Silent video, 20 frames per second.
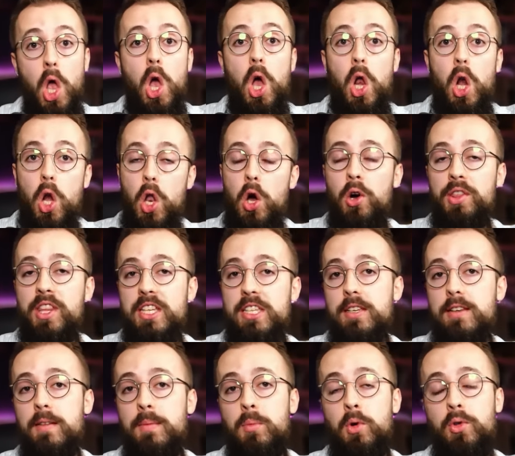lors des
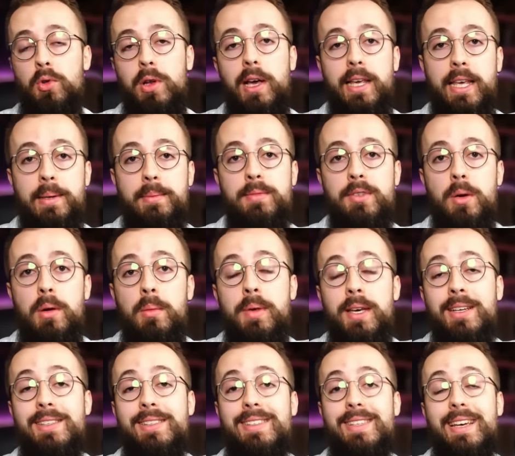événements de la Gamescom, eh bien,
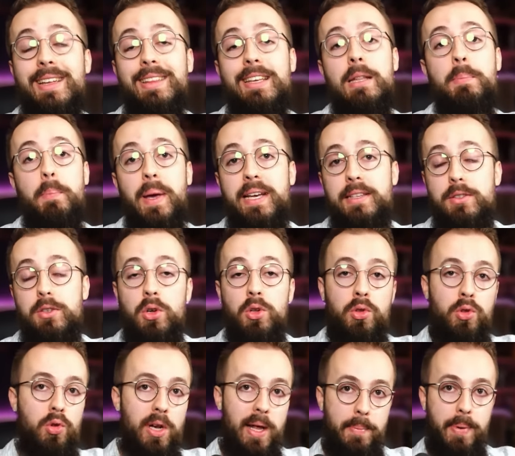certaines personnes
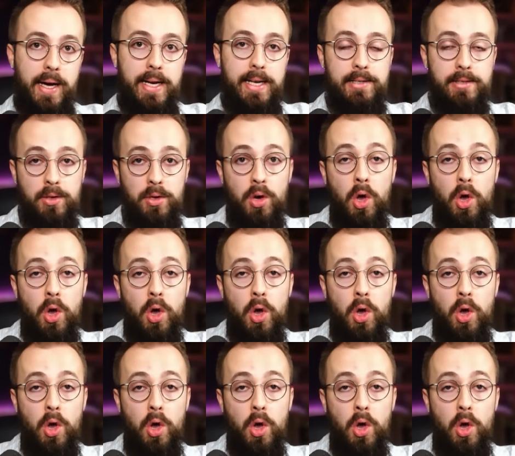de la presse